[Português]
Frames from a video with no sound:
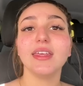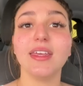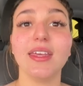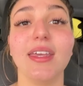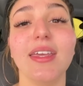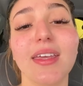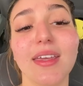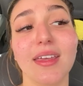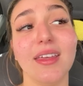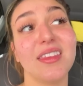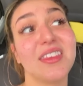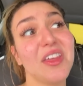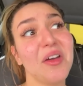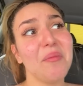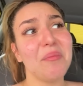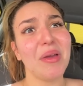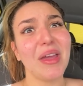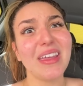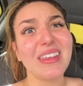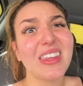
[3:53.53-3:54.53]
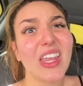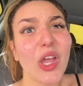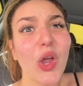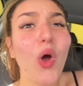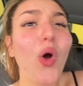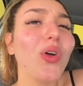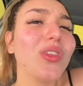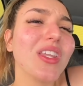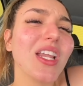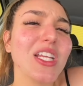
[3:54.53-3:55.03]
E também tem
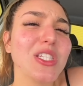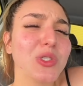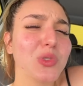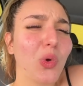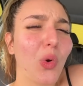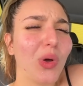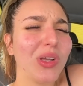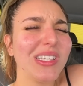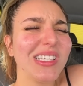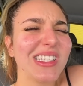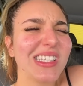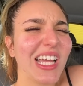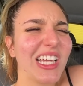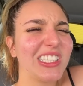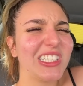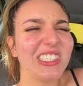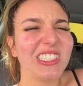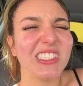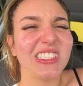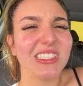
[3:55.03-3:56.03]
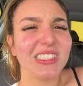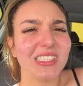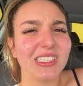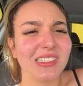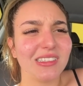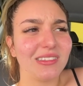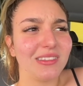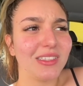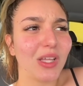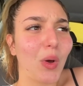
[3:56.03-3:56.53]
outras coisas que a gente
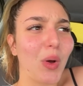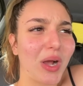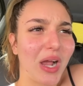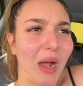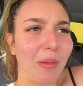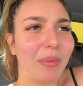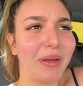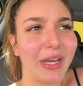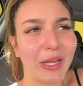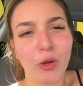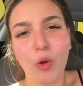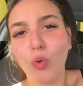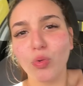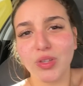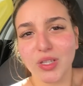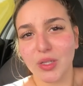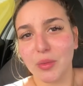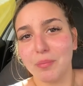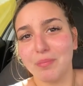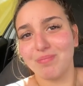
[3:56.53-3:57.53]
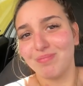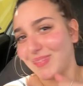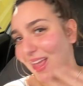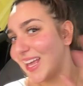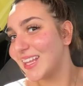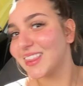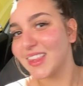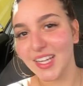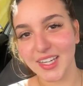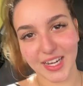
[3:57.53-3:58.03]
não acaba nem contando
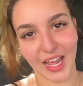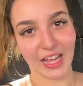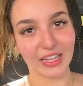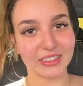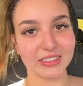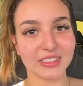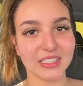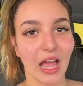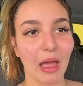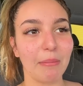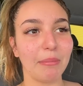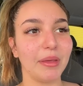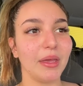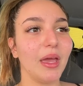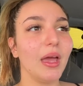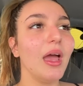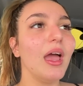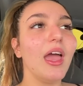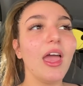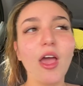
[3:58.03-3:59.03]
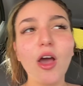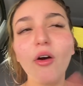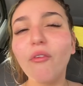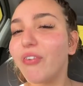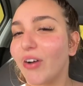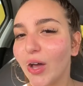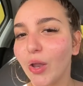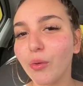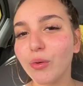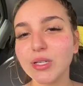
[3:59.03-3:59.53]
na internet, sabe? Eu
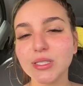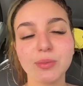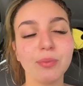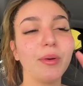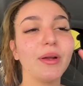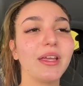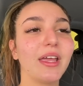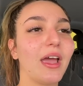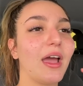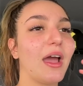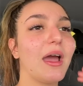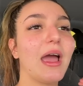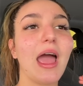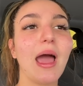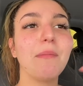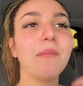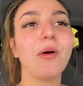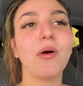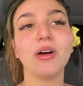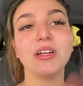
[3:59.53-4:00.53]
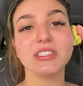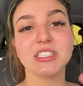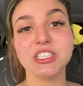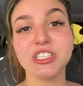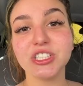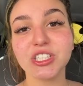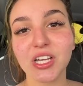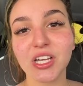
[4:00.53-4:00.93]
falo isso porque é uma coisa que a gente